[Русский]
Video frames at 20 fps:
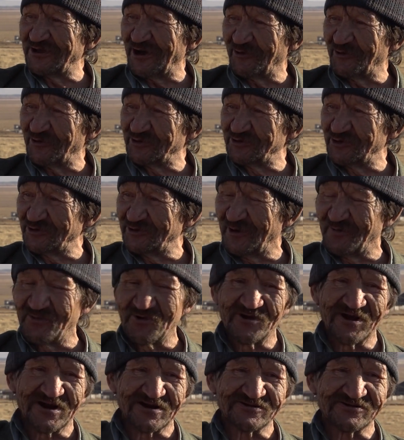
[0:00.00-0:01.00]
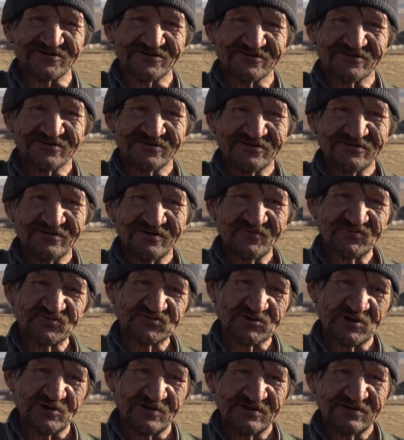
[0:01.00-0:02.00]
уйду на бугорки.
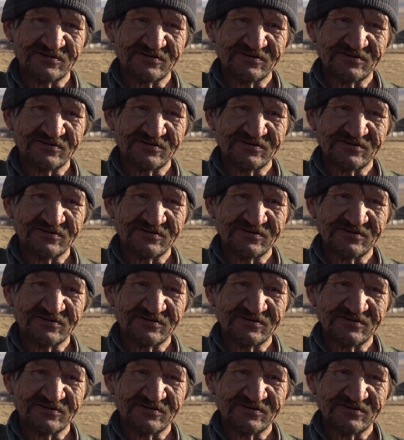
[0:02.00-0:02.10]
Все.